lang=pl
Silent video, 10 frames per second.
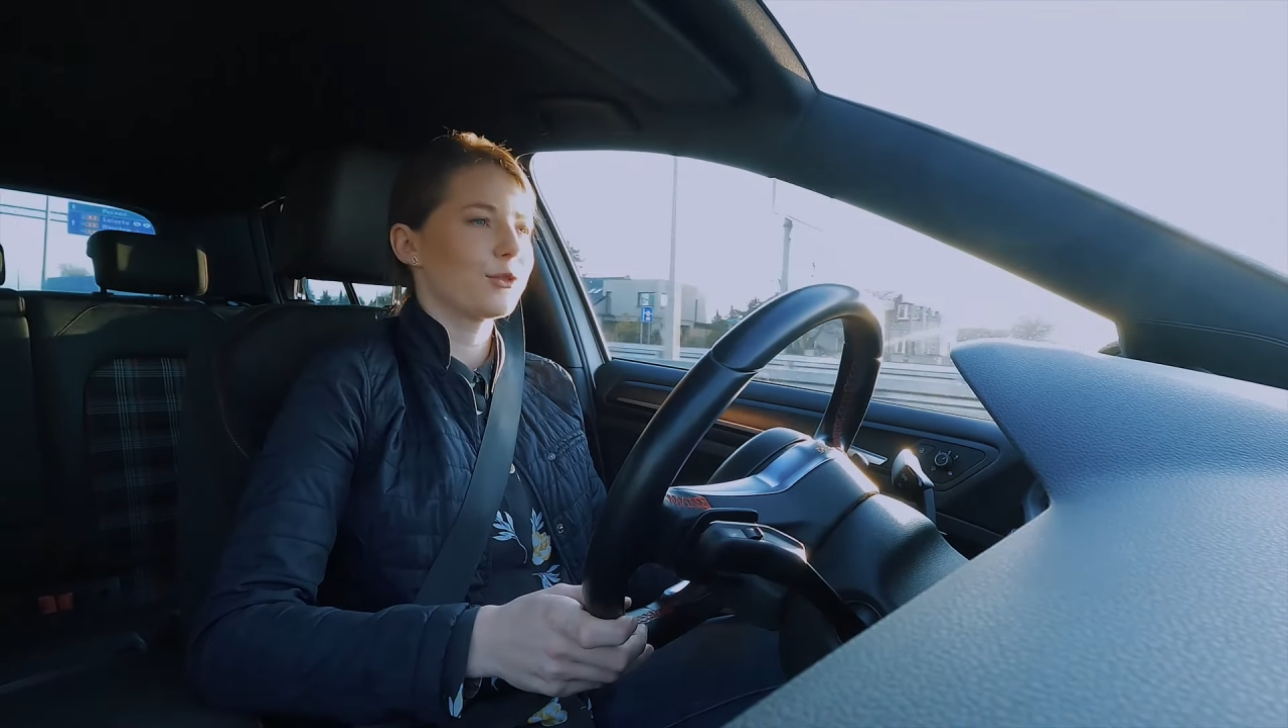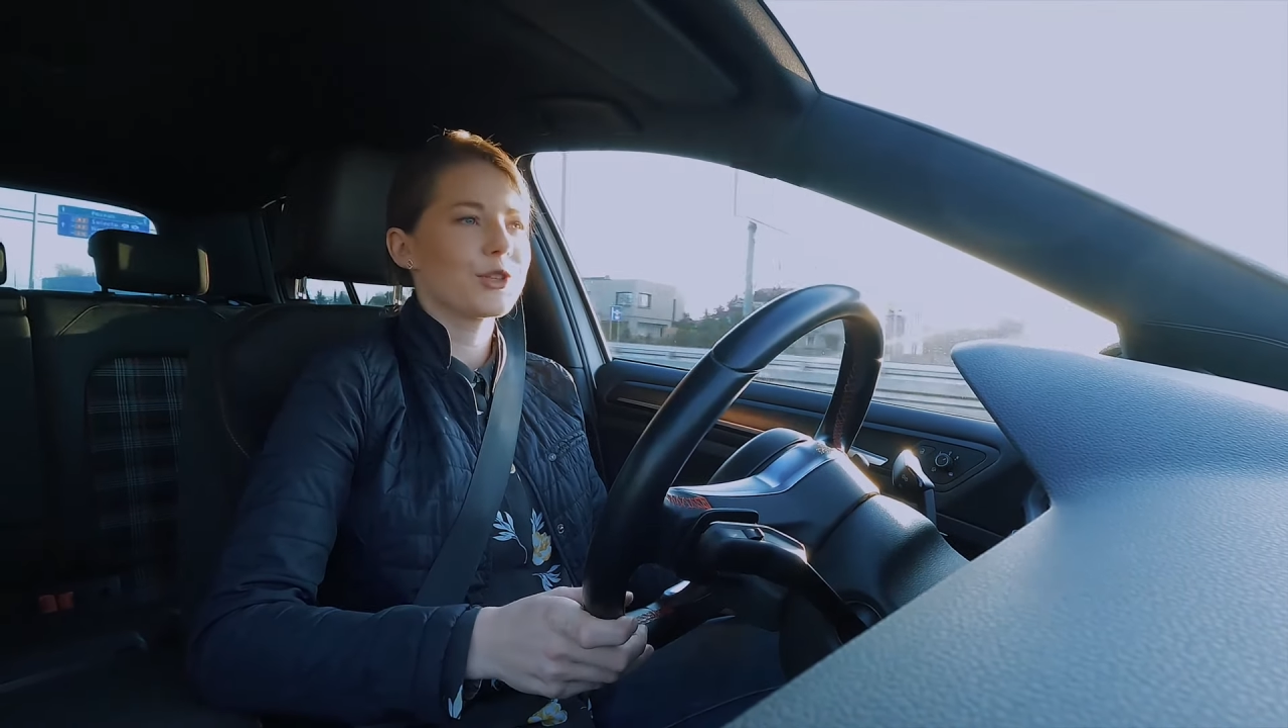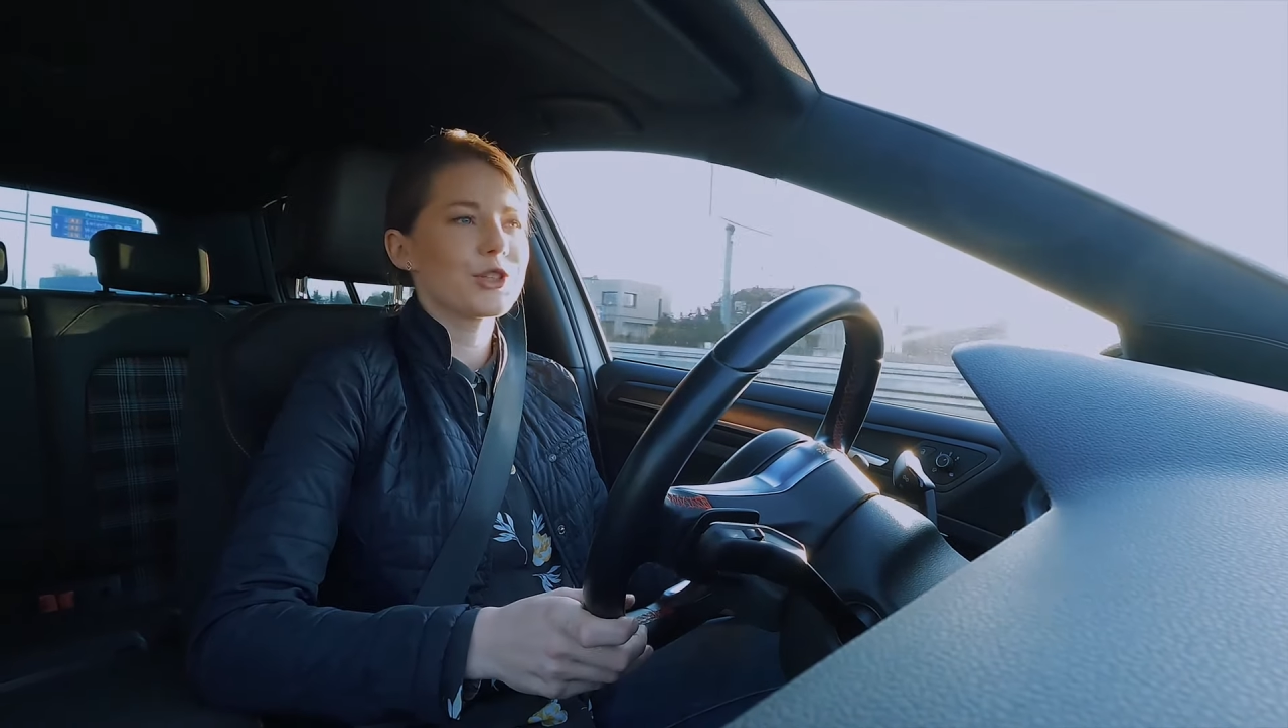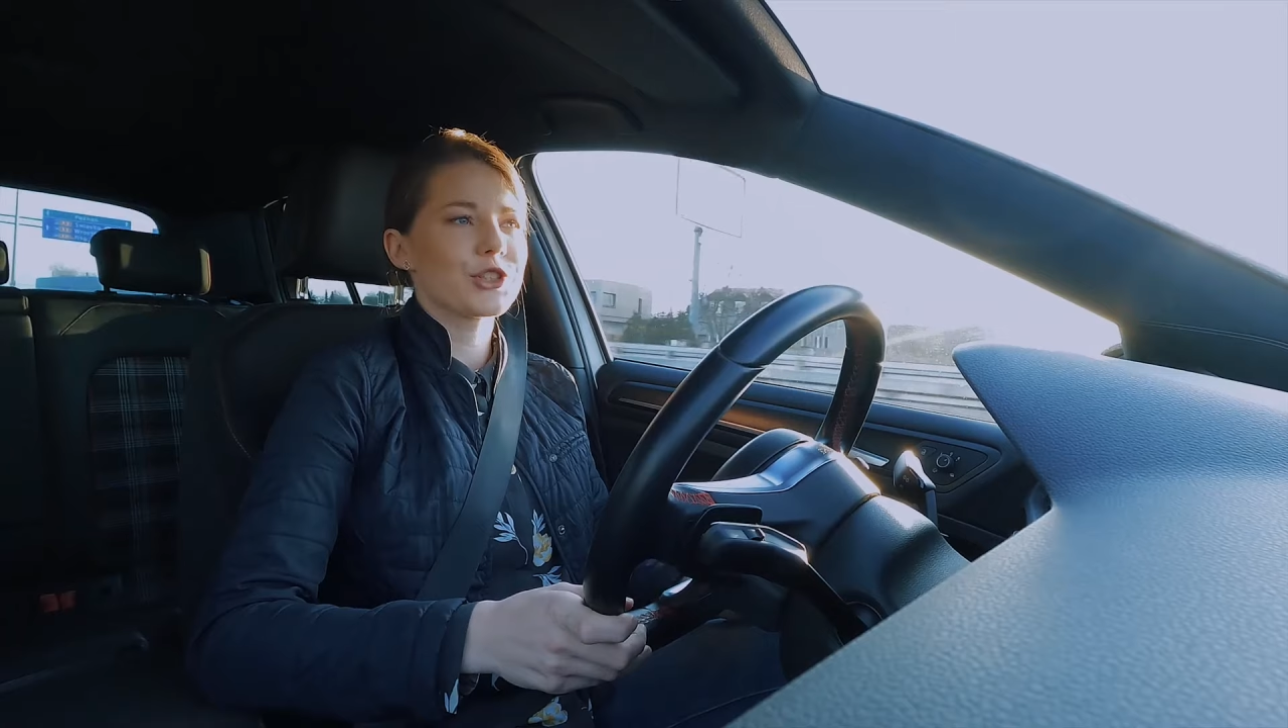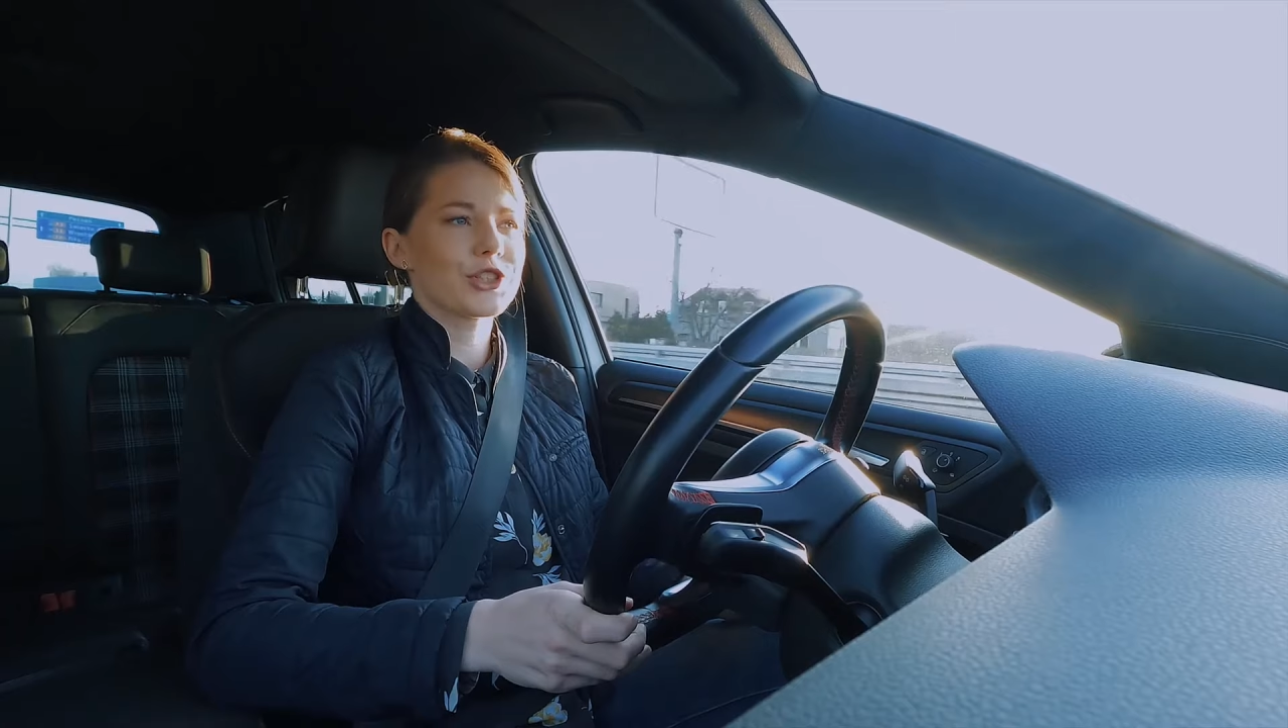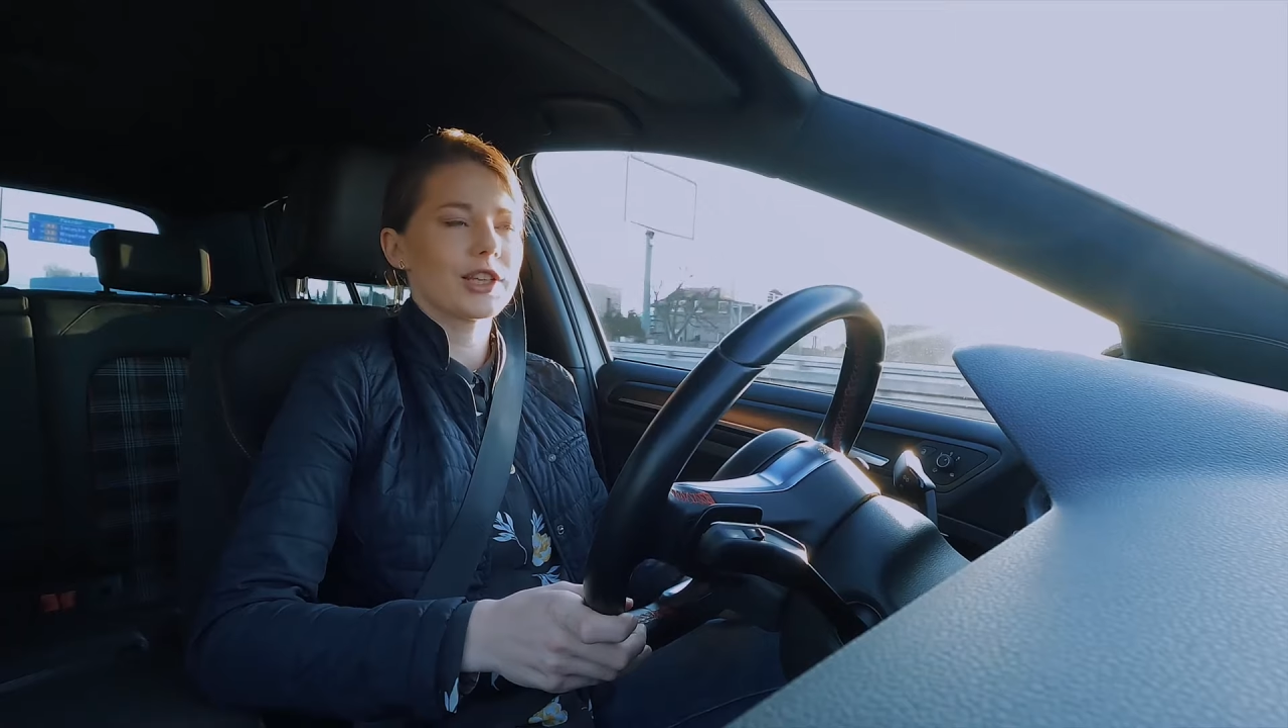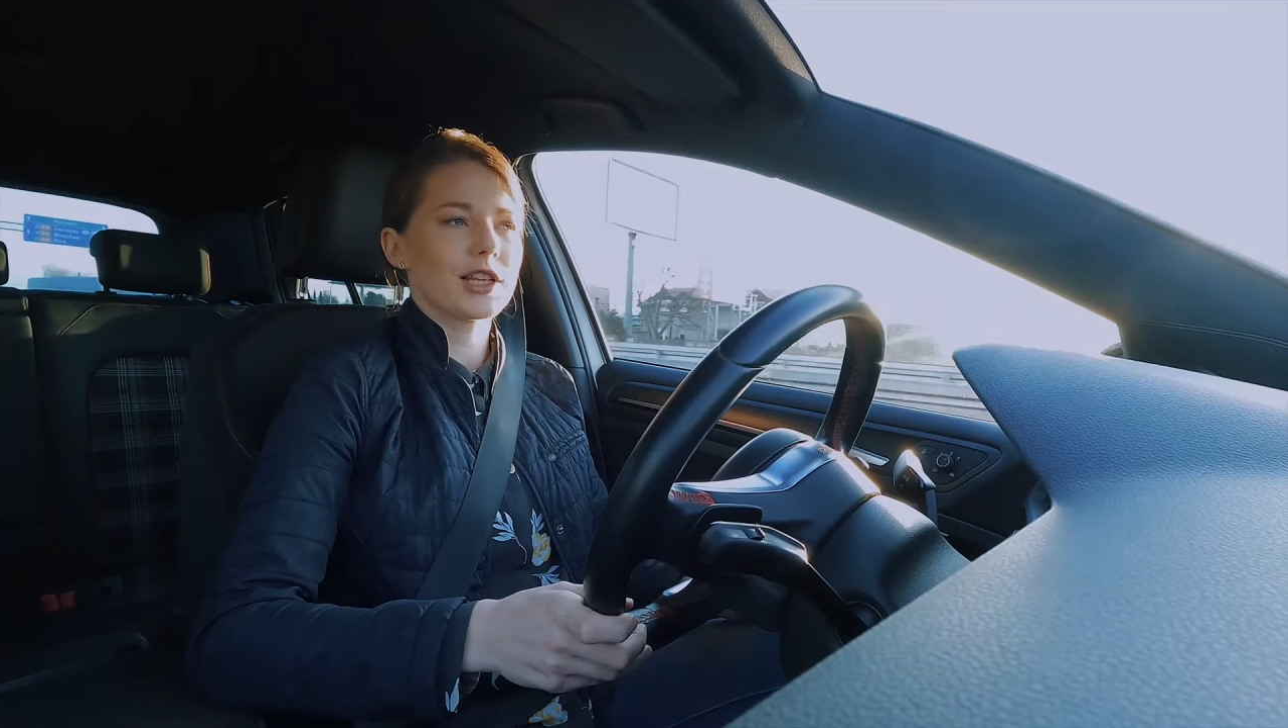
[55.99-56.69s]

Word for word: dowiedzieć się,